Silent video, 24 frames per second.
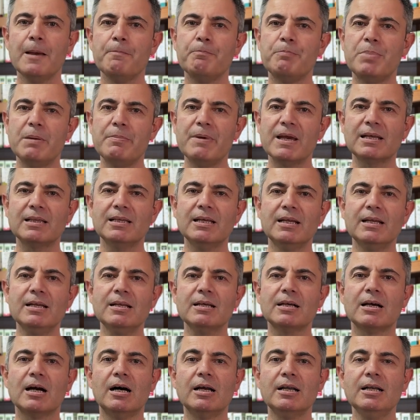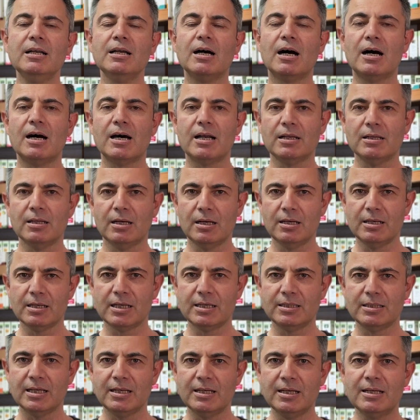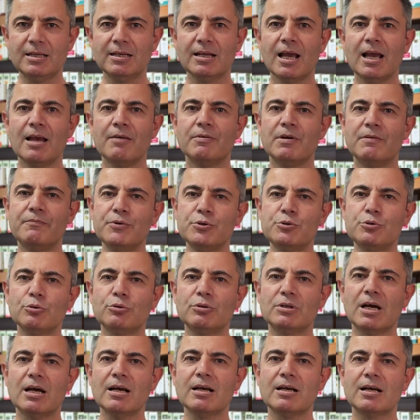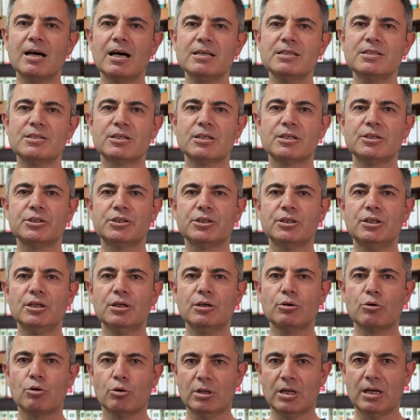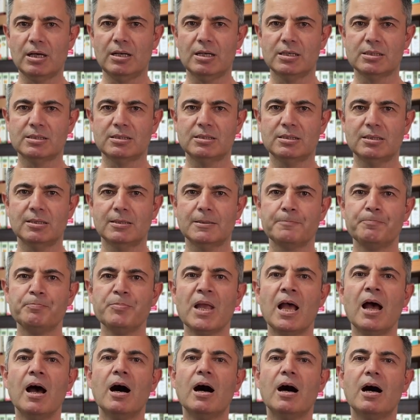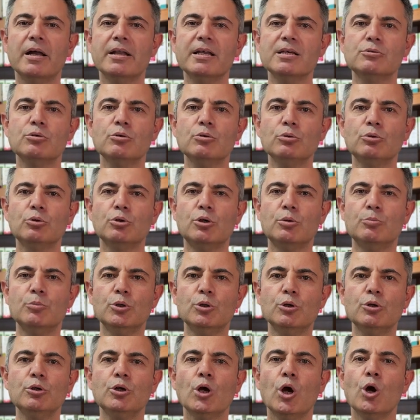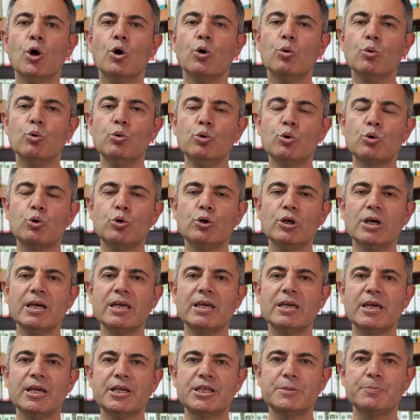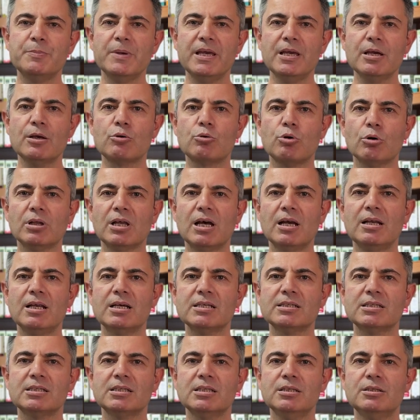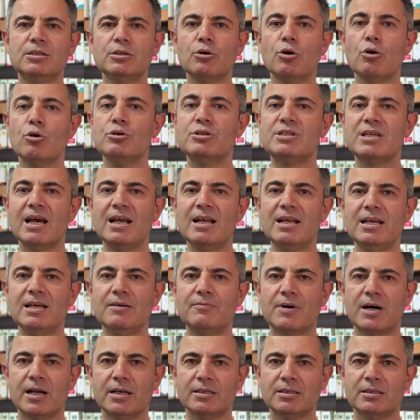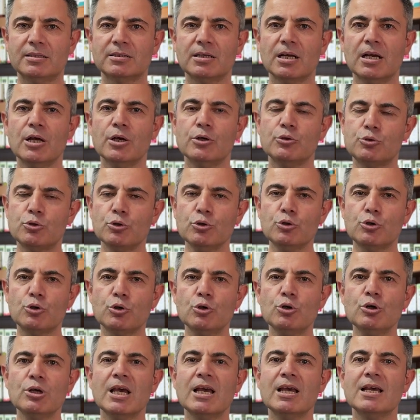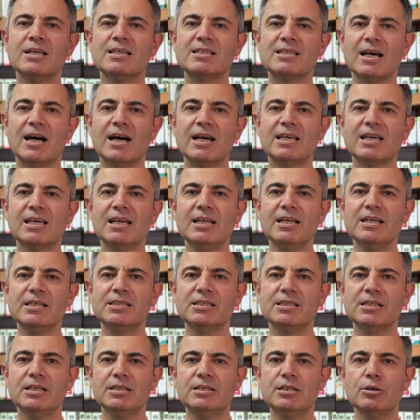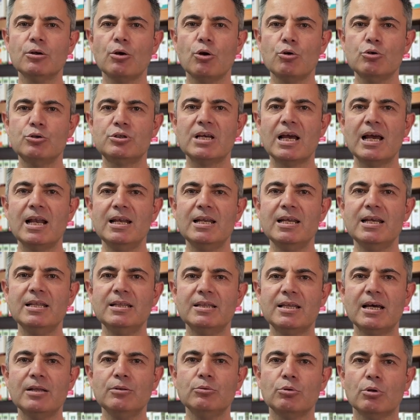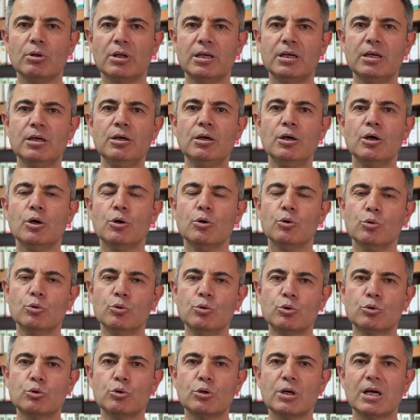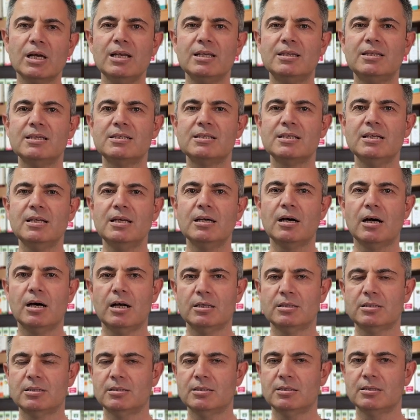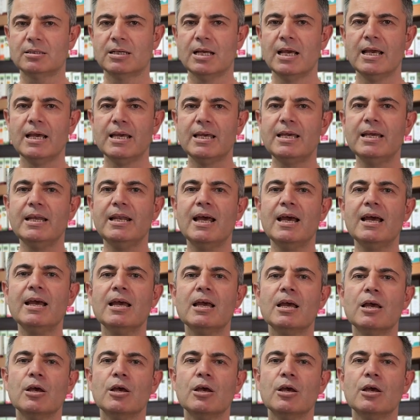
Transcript: bebeklerin karın ağrılarını giderir ve vücuttan gaz çıkışını kolaylaştırır. Anason tohumunun uykuya geçmeyi kolaylaştırıcı özelliği vardır. Çünkü sakinleştirici özelliğinden dolayı uyku kalitesini artırır. Yine